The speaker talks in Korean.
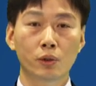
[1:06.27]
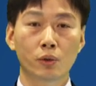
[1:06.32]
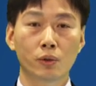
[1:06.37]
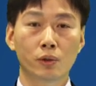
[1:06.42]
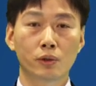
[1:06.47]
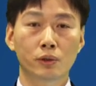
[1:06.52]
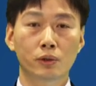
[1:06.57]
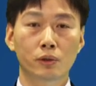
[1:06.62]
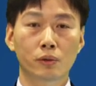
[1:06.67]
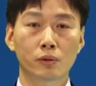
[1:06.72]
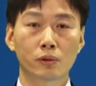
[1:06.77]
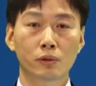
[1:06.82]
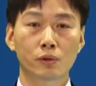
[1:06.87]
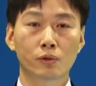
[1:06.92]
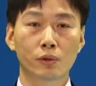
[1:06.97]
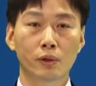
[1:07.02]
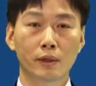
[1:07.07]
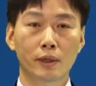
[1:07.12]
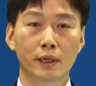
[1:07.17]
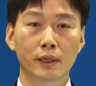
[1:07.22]
효율적으로
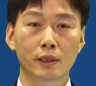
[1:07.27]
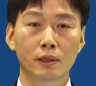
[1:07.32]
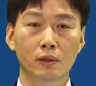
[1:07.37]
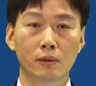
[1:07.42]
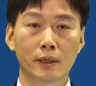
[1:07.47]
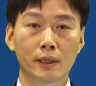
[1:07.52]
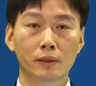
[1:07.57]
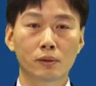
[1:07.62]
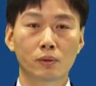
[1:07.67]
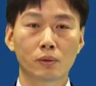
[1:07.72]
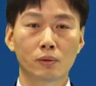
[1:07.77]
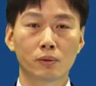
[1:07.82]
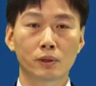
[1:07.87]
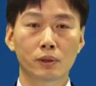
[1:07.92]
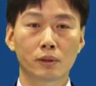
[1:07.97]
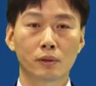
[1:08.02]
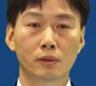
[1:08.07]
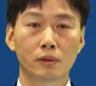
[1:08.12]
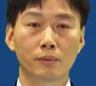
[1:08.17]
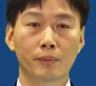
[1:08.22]
구현하기 위한
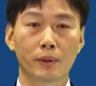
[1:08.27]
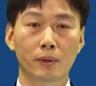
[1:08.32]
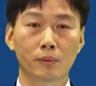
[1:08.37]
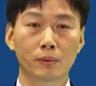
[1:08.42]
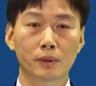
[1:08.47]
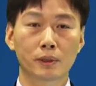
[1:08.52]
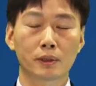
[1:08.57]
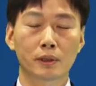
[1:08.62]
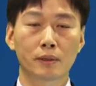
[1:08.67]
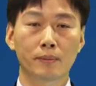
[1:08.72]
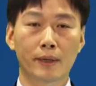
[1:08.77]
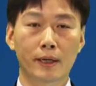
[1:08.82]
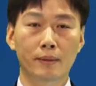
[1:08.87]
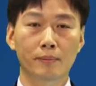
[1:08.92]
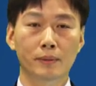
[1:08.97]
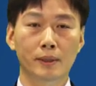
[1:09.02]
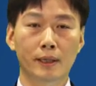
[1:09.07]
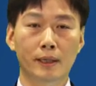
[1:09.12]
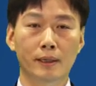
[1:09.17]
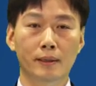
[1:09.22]
솔루션을 배워보시기
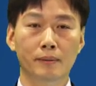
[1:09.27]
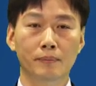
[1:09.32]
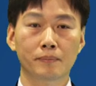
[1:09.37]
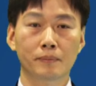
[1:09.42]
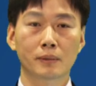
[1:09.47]
바랍니다.